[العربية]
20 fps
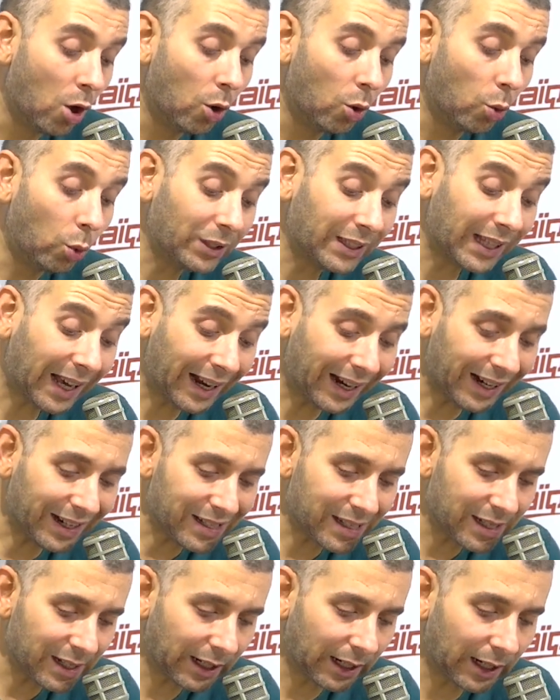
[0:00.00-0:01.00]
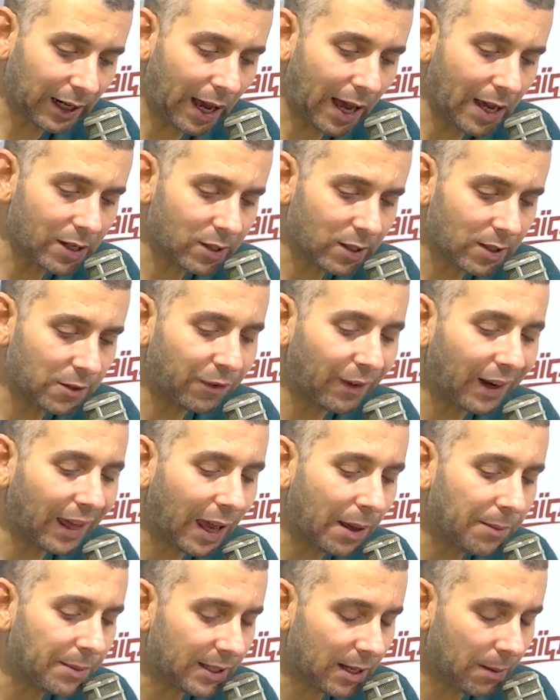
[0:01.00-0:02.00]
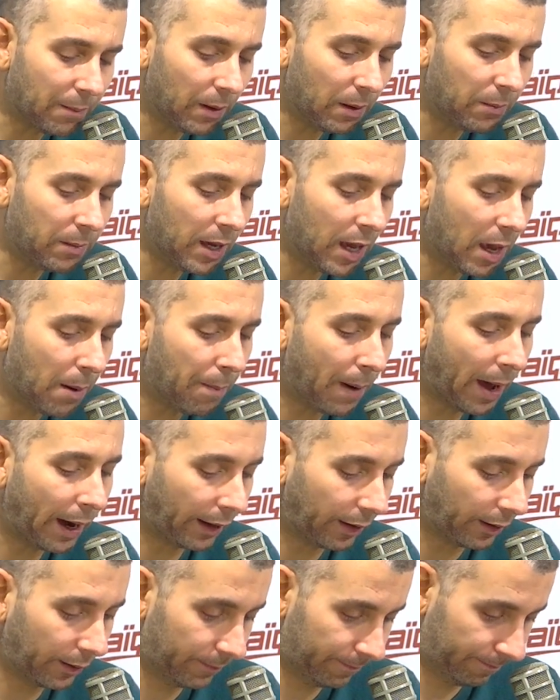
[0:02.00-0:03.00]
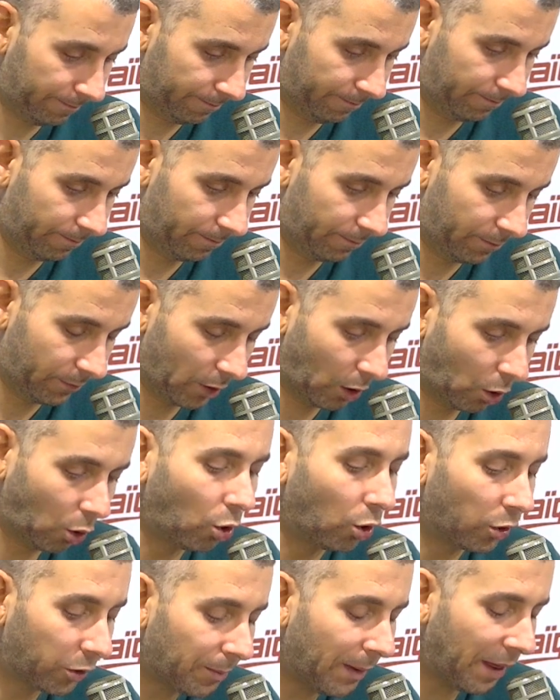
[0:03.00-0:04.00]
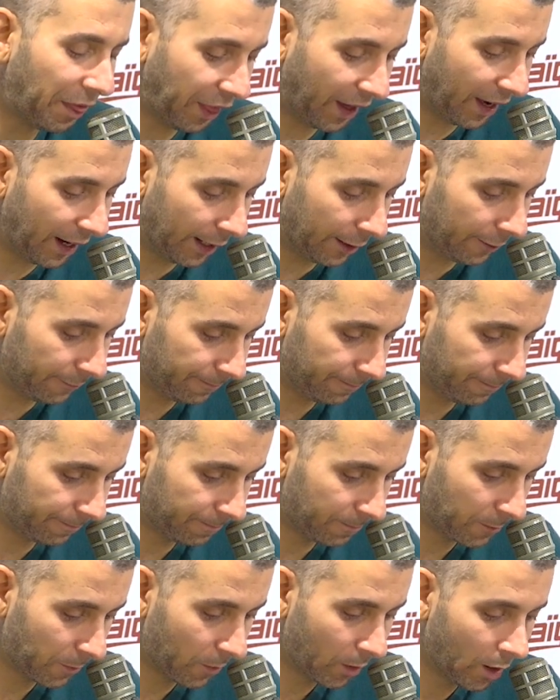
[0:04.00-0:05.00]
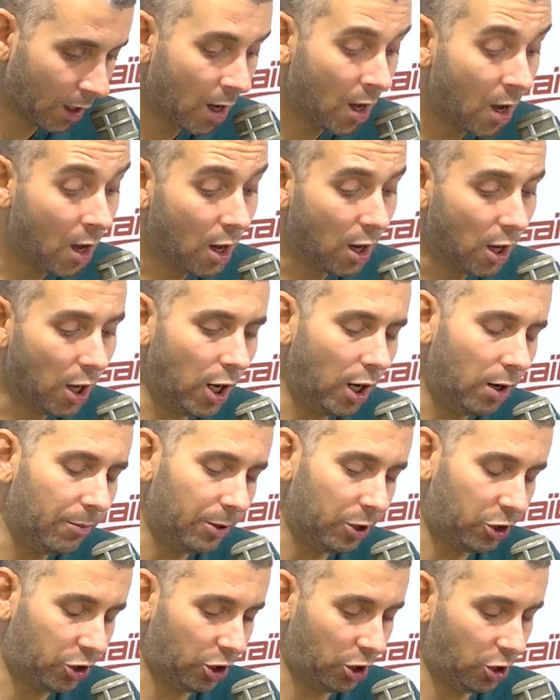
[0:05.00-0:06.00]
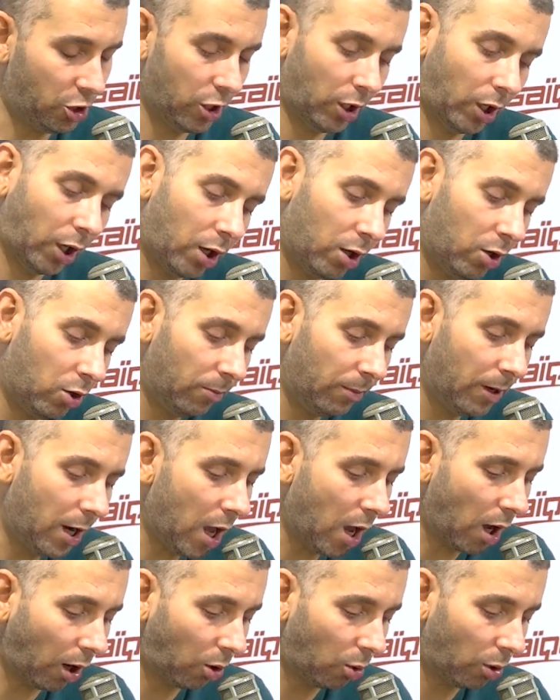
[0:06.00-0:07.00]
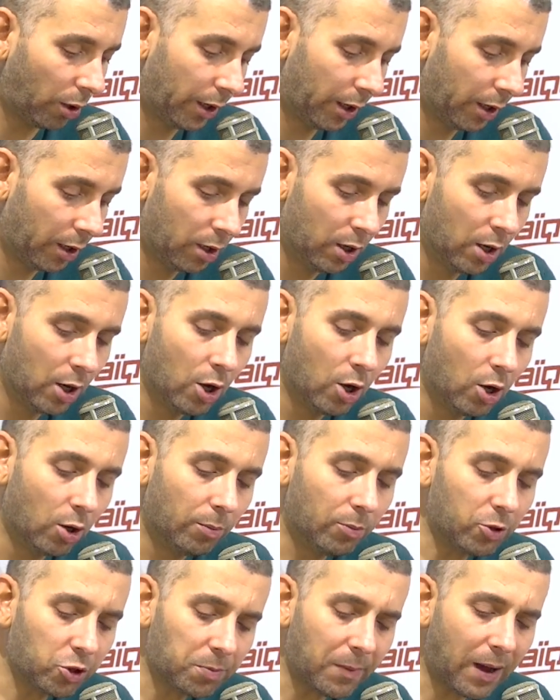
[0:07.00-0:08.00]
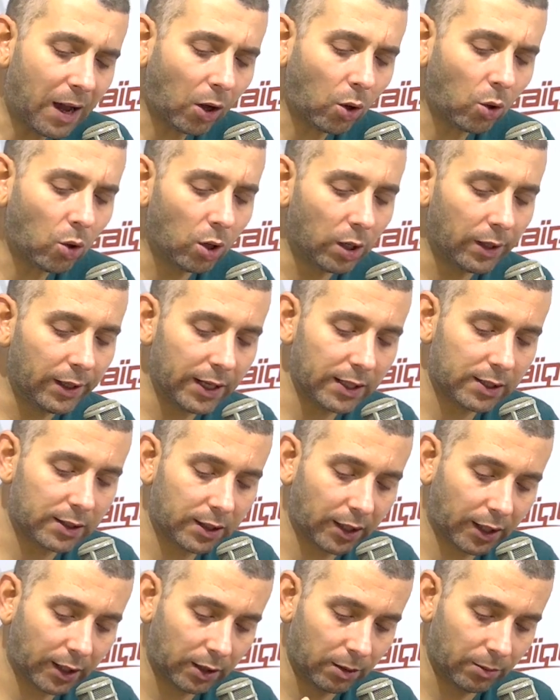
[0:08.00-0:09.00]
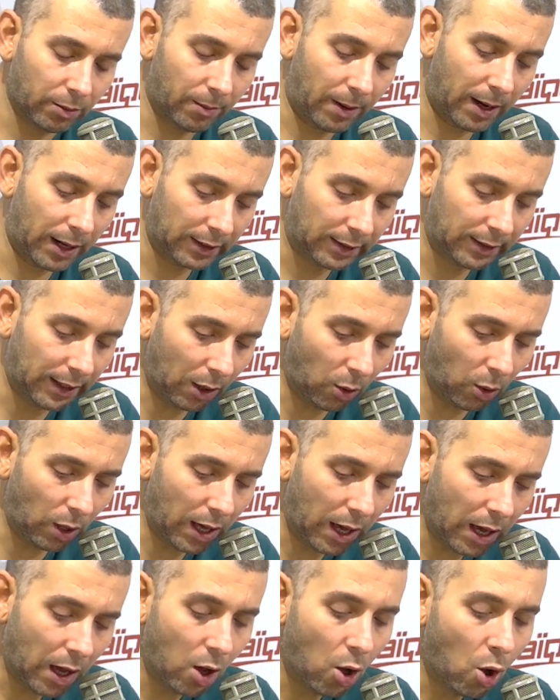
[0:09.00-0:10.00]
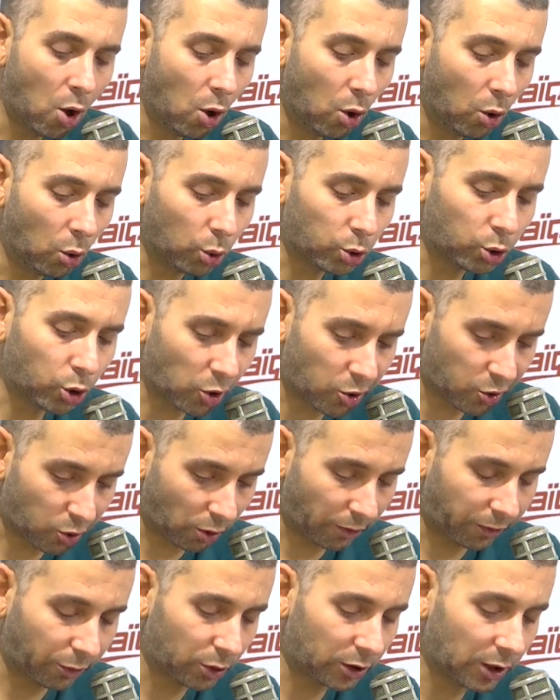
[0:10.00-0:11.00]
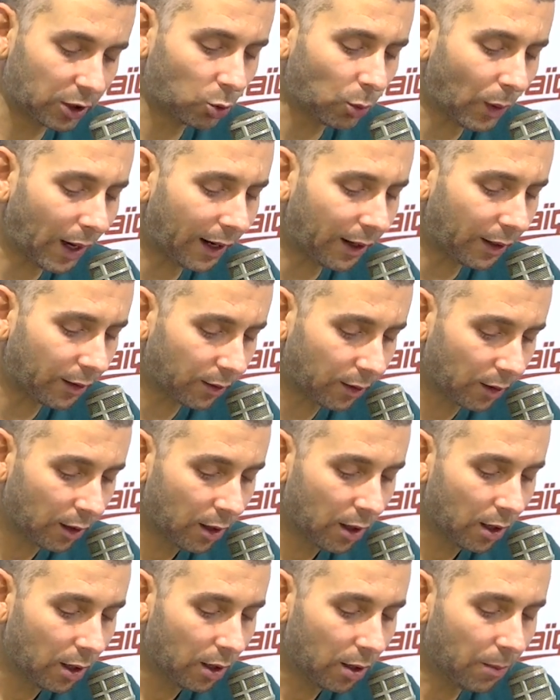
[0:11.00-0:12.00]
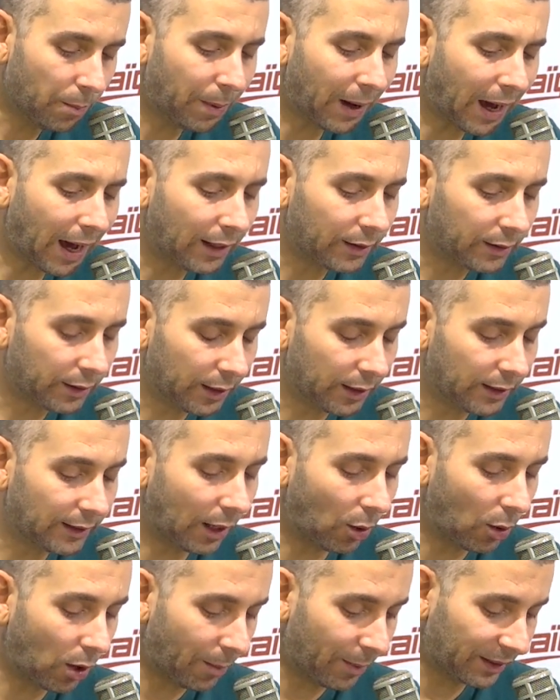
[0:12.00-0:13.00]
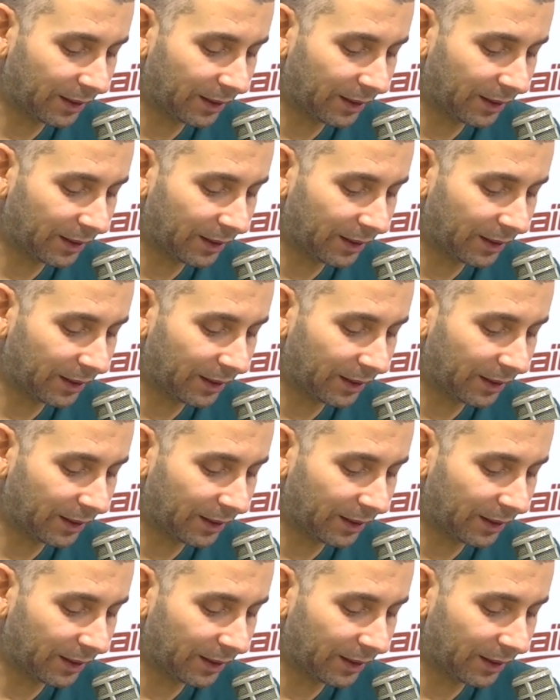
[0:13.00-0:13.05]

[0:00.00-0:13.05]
وتخرج لك العجز في الخمسة بالمية برك قلت مثلا المشيشي قال لهم لا خويا مش معقول ناس تخدم مع الدولة وتصرف وتتورط من بعد الدولة ما